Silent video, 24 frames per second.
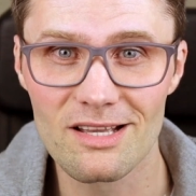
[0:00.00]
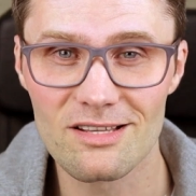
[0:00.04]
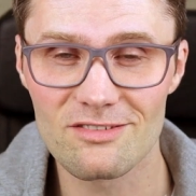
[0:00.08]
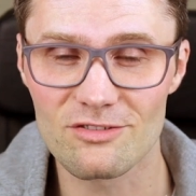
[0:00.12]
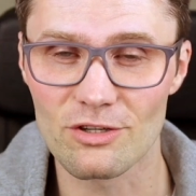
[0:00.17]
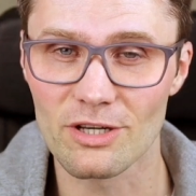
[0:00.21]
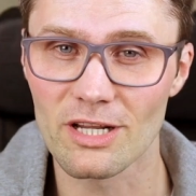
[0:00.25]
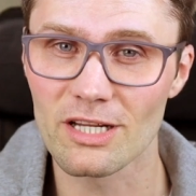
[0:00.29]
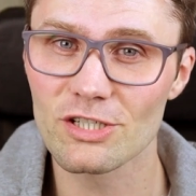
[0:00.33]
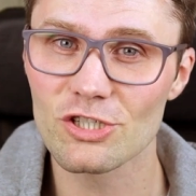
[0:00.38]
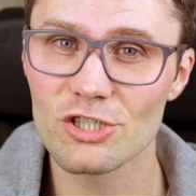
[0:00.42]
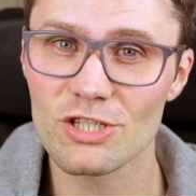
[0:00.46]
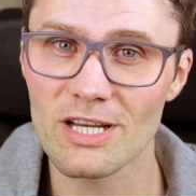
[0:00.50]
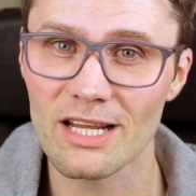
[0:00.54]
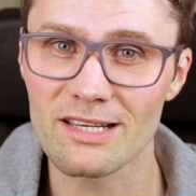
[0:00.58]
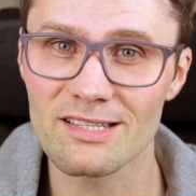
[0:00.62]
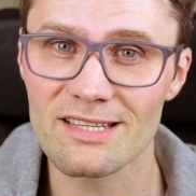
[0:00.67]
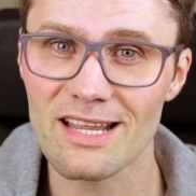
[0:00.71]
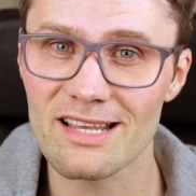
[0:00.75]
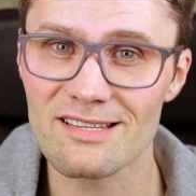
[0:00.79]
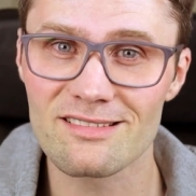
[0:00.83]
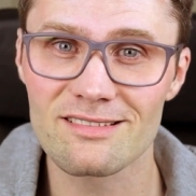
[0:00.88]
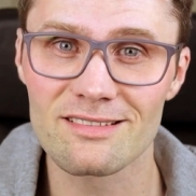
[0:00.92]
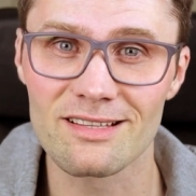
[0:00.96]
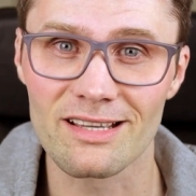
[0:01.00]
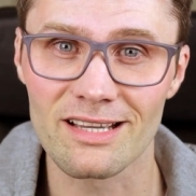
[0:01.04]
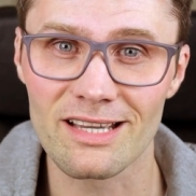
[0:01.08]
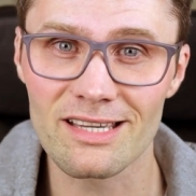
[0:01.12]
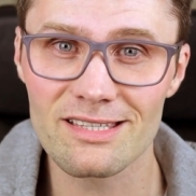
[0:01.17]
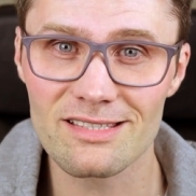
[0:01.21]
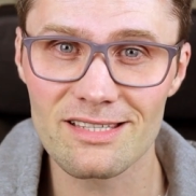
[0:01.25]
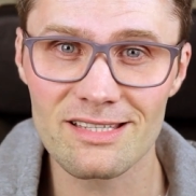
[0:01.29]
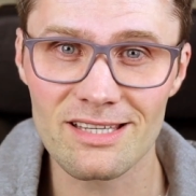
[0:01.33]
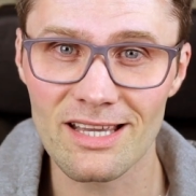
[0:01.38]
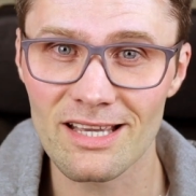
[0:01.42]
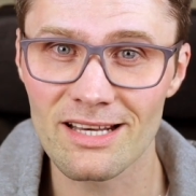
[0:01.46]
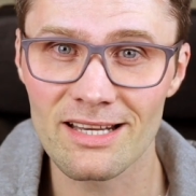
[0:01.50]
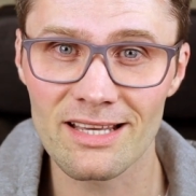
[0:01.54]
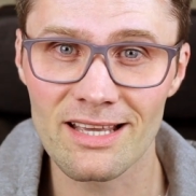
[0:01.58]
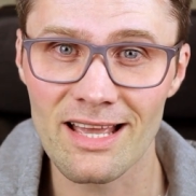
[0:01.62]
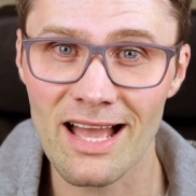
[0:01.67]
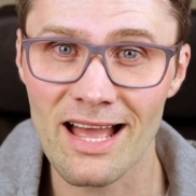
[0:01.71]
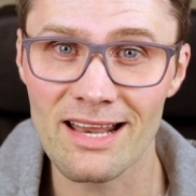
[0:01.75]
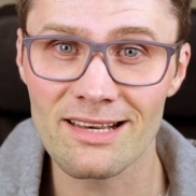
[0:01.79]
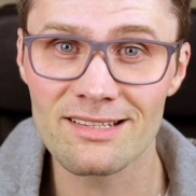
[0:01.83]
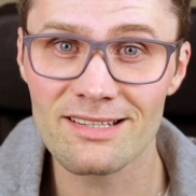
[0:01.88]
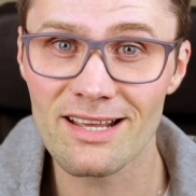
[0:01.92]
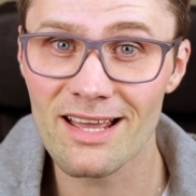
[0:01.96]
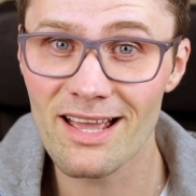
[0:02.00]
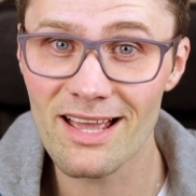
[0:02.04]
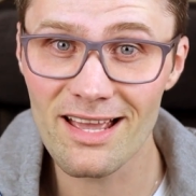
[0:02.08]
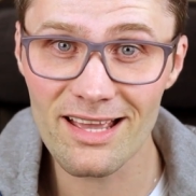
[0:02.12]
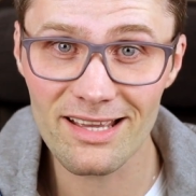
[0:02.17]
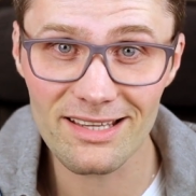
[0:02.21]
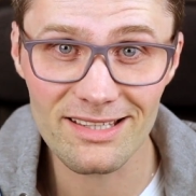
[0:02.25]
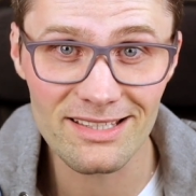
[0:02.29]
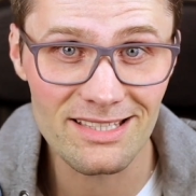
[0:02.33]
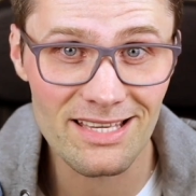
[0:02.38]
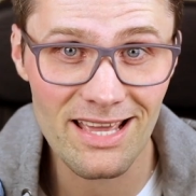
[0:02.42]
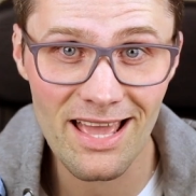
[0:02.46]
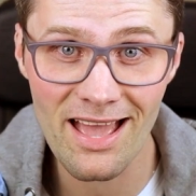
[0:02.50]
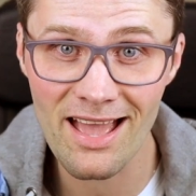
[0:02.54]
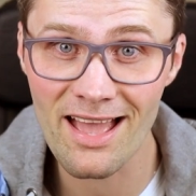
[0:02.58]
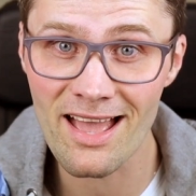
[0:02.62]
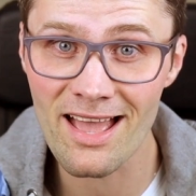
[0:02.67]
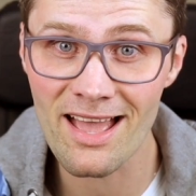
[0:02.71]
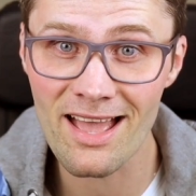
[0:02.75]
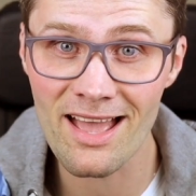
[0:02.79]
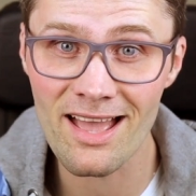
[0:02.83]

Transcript: sondern stattdessen richtig elegant Yeah